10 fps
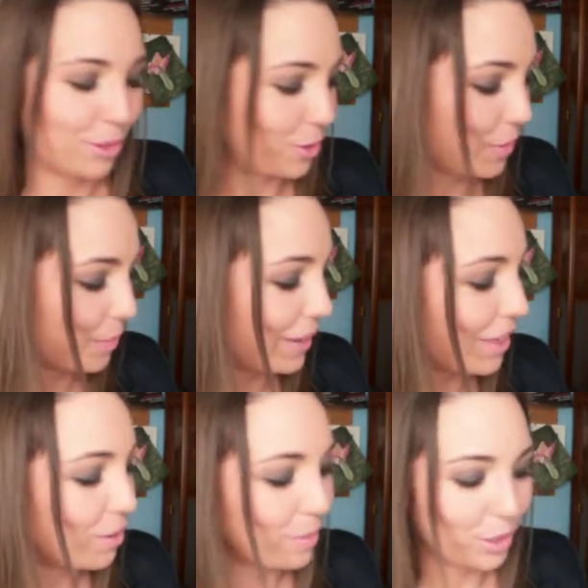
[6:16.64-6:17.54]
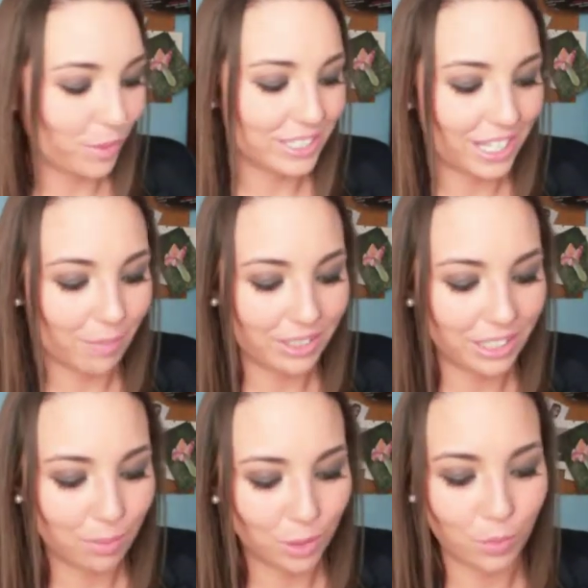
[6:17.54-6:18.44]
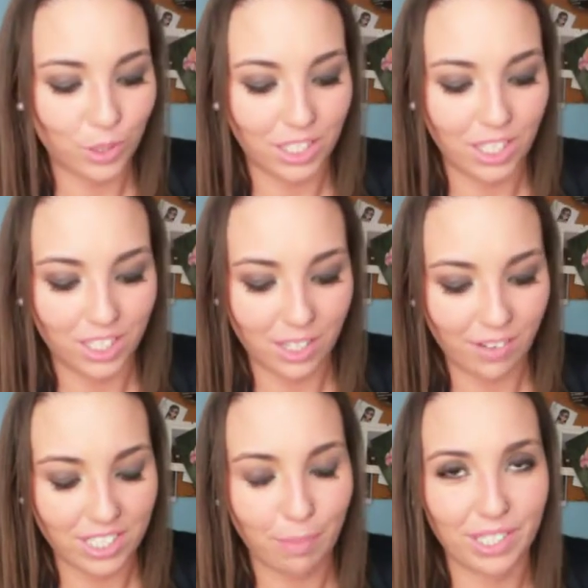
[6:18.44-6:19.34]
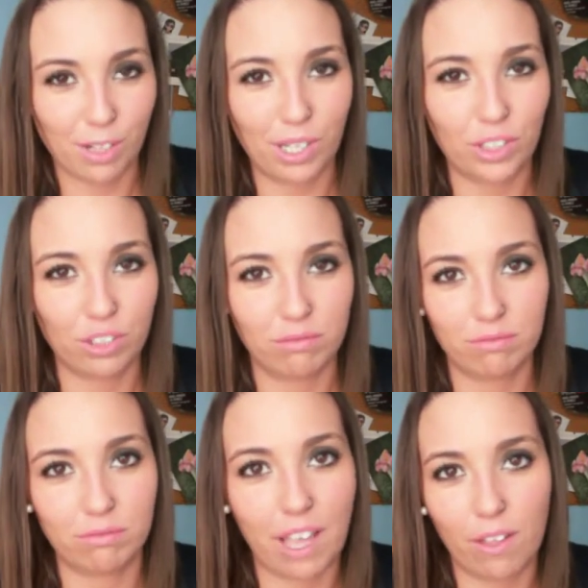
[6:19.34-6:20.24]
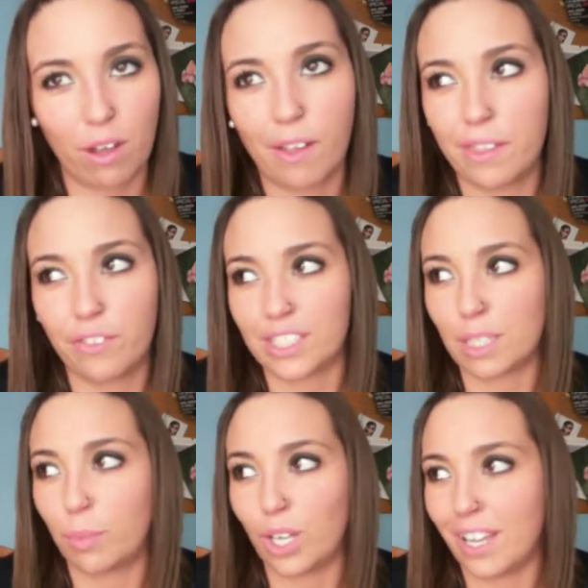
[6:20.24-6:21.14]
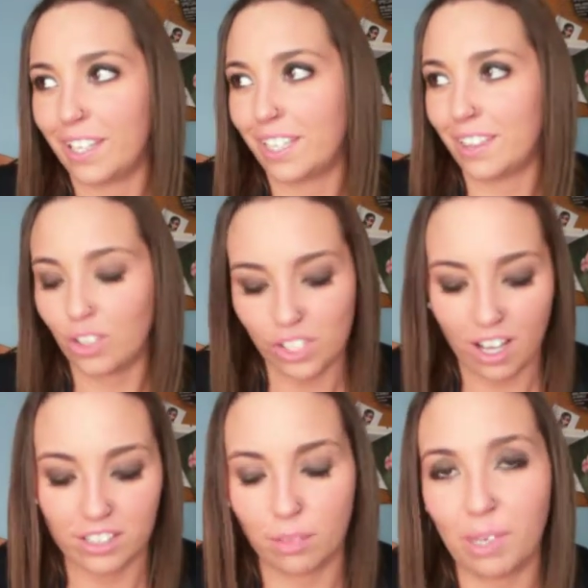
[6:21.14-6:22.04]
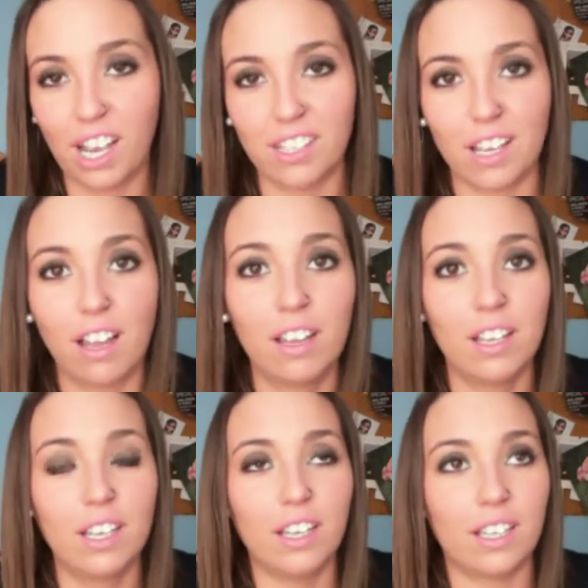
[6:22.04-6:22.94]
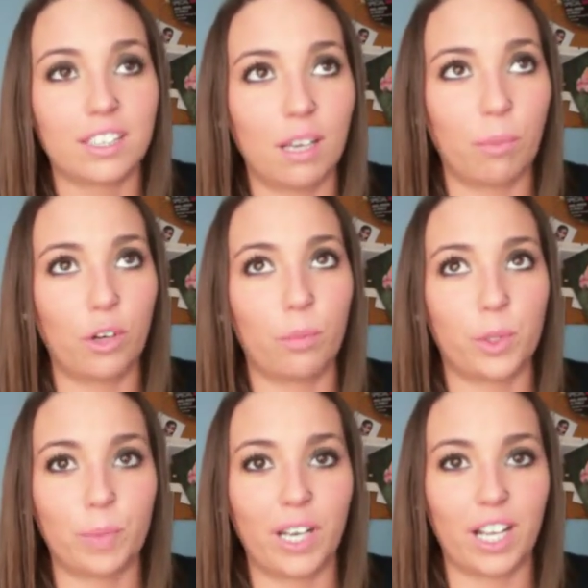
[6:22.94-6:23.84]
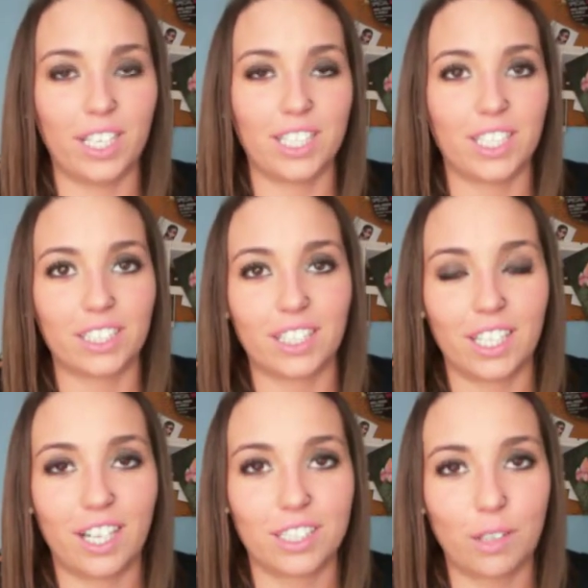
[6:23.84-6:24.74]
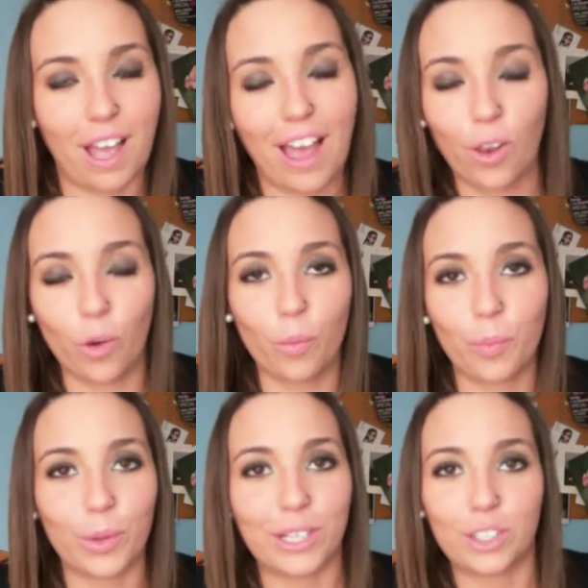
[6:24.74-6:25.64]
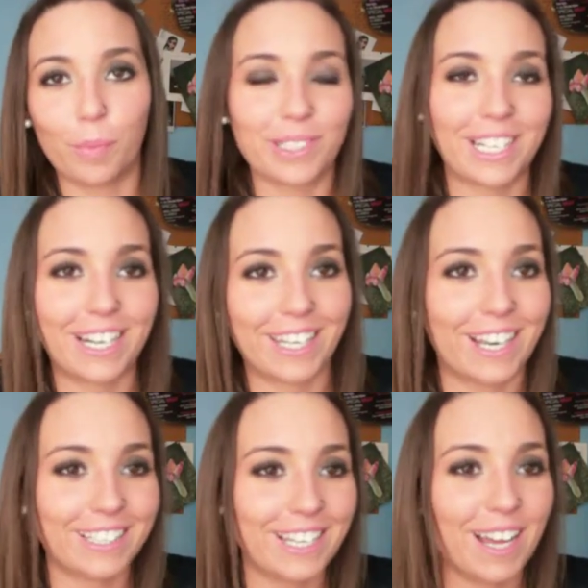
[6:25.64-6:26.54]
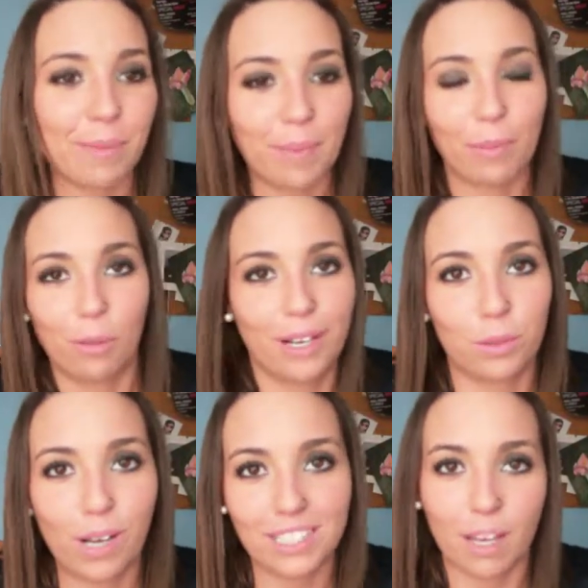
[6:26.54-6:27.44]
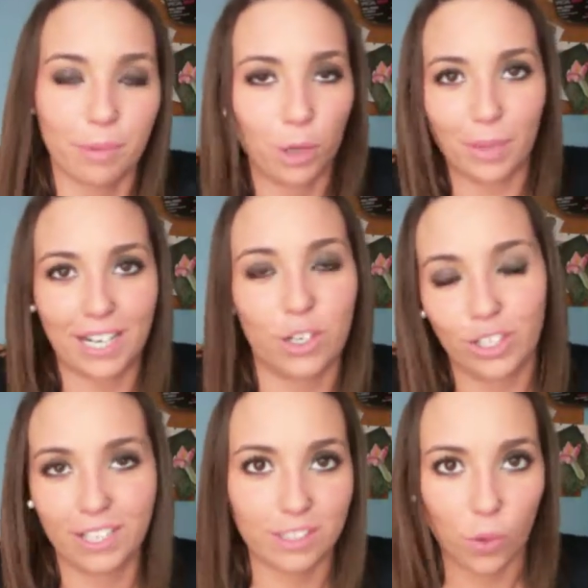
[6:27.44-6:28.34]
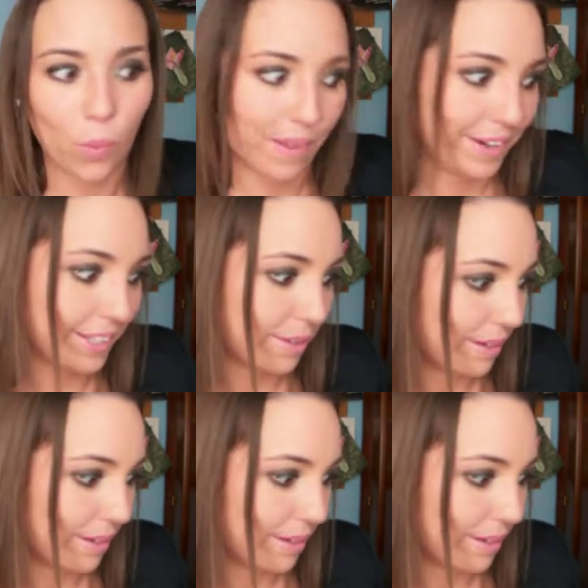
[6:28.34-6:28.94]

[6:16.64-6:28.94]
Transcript: comprado, pero básicamente pues por si te vas a pasar una, una de fiesta por ahí y te dicen, oye, quédate en mi casa y tal, bueno, pues para que al día siguiente tengas algo bonito para salir de casa, para volver a tu casa, pero para no ir a echar un cuadrete, ¿vale?